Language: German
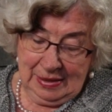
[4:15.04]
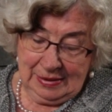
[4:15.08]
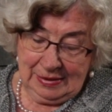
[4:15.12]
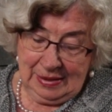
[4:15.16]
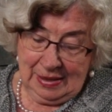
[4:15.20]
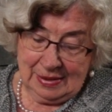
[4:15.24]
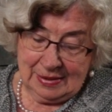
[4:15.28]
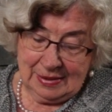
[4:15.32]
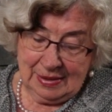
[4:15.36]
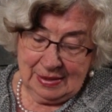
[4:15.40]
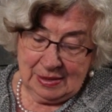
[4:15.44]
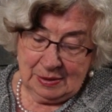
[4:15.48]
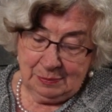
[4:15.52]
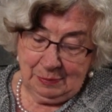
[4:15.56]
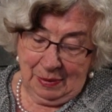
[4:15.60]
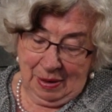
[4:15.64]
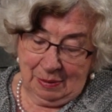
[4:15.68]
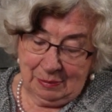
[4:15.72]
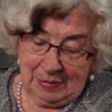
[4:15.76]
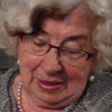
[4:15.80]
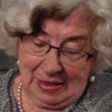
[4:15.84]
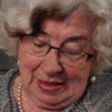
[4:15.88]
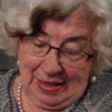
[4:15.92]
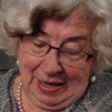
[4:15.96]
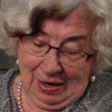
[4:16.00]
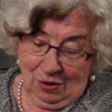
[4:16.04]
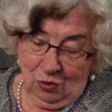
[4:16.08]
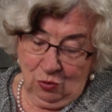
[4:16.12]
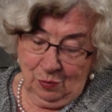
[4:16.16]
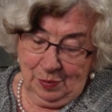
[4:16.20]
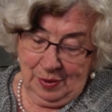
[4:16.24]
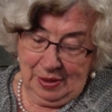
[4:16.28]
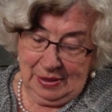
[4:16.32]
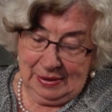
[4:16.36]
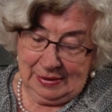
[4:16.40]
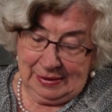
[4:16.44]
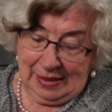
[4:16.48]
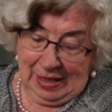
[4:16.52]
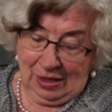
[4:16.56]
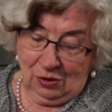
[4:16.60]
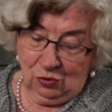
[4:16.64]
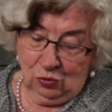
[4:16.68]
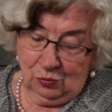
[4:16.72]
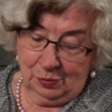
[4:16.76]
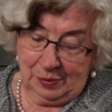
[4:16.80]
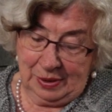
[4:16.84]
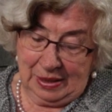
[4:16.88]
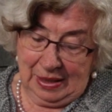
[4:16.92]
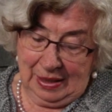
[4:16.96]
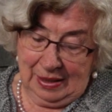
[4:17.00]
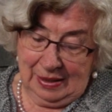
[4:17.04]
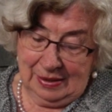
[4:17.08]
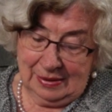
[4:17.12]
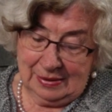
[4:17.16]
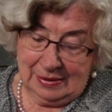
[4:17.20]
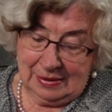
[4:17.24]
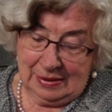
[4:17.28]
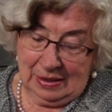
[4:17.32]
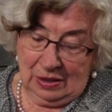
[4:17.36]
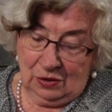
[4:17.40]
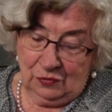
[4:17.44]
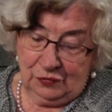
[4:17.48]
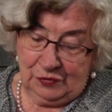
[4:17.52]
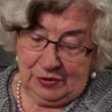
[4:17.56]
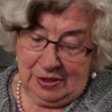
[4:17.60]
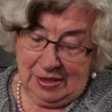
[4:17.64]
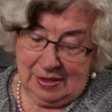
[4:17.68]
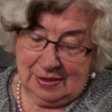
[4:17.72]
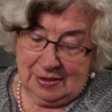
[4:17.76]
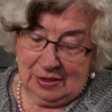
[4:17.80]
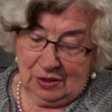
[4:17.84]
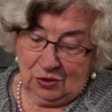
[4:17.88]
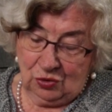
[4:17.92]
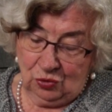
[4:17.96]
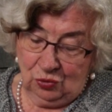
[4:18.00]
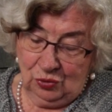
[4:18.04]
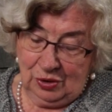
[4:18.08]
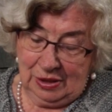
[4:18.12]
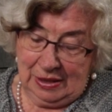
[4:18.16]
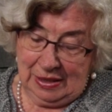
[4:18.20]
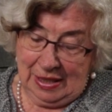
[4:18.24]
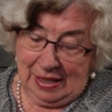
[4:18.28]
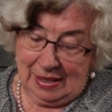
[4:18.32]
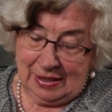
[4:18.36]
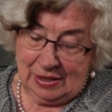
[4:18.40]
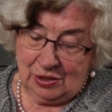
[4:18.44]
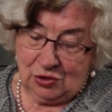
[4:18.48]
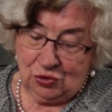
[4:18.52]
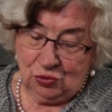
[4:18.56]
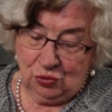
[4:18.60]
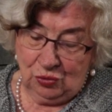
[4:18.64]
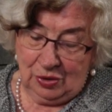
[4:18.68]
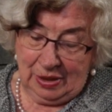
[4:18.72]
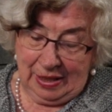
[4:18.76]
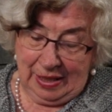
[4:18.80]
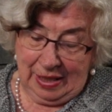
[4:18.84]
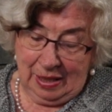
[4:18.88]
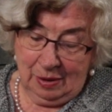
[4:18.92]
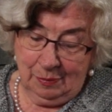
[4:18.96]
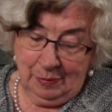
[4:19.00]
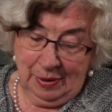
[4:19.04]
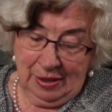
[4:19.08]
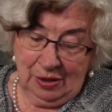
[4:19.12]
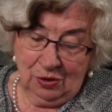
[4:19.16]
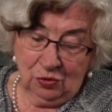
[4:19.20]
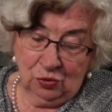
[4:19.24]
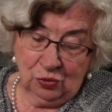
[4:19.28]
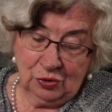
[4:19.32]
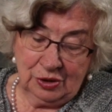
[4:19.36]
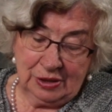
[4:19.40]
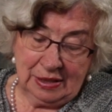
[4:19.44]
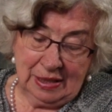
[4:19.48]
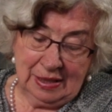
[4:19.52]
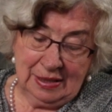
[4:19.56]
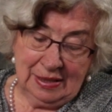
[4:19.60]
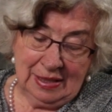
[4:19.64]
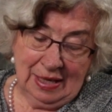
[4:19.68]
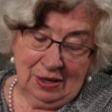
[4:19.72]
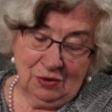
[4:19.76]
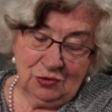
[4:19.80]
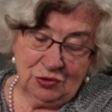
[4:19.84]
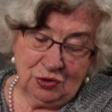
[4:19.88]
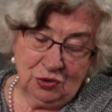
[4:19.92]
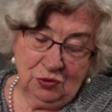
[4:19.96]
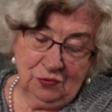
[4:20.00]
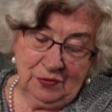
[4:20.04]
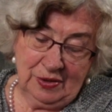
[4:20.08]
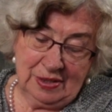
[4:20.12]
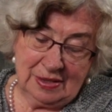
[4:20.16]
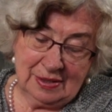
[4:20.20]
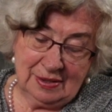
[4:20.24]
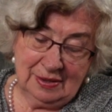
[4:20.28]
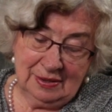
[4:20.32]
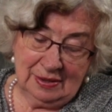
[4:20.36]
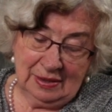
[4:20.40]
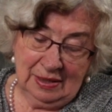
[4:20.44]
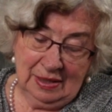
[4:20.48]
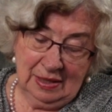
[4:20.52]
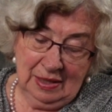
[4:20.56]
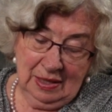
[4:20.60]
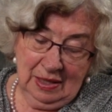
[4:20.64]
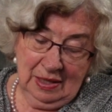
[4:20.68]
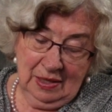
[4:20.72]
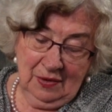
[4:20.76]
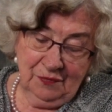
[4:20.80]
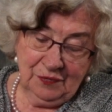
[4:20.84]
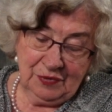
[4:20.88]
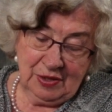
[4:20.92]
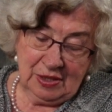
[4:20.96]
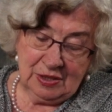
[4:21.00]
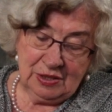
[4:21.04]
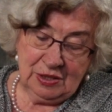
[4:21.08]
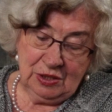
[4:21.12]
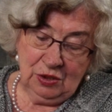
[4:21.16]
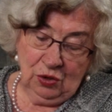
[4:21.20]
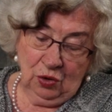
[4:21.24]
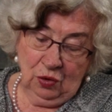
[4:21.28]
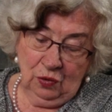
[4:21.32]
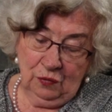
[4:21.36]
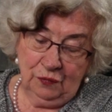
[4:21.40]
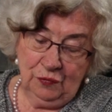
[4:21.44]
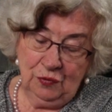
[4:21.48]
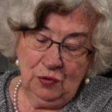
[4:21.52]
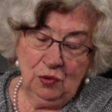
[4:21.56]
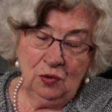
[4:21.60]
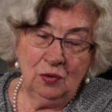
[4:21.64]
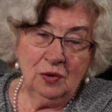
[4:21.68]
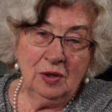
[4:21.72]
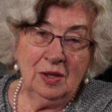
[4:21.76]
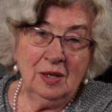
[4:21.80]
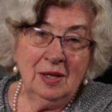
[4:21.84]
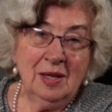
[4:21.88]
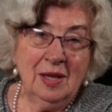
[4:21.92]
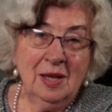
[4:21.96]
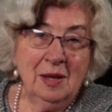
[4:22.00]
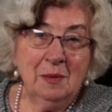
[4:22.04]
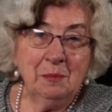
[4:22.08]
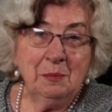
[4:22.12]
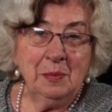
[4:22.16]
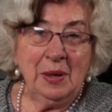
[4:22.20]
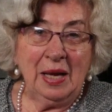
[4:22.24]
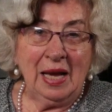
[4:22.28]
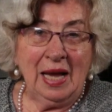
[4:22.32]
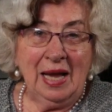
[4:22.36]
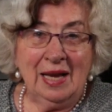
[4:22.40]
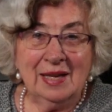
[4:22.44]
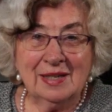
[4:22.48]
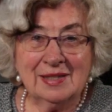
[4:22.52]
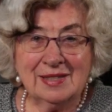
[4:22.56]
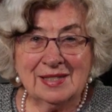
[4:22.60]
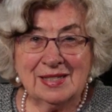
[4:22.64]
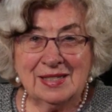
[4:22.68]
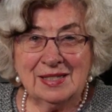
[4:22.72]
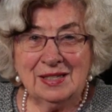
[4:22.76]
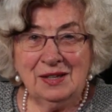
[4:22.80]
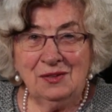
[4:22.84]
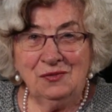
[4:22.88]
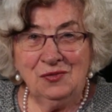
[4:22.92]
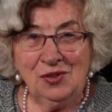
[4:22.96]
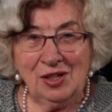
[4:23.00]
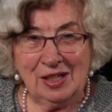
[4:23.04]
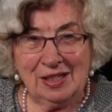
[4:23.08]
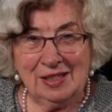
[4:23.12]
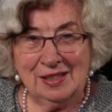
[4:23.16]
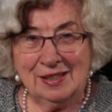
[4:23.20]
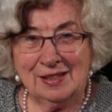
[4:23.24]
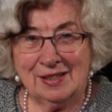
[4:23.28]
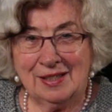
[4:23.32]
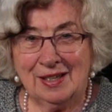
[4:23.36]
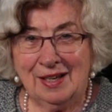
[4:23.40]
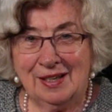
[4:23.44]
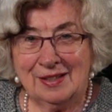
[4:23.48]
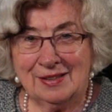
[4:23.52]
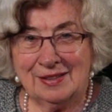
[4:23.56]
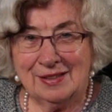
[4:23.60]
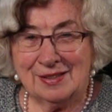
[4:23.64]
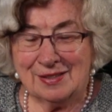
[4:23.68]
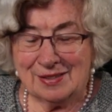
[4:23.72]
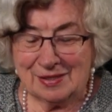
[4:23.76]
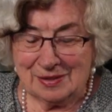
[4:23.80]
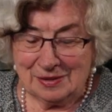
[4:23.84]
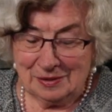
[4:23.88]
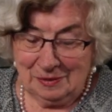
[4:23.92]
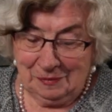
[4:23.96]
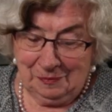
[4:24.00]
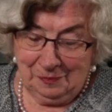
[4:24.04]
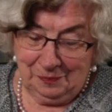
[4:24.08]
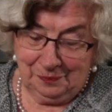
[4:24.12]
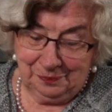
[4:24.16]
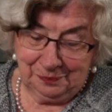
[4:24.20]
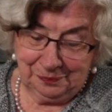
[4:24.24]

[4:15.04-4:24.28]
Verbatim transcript: dass es beim Glauben darum geht, auf dieser Grundlage zu leben und genau zu wissen, dass die Hoffnung bereits Wirklichkeit ist.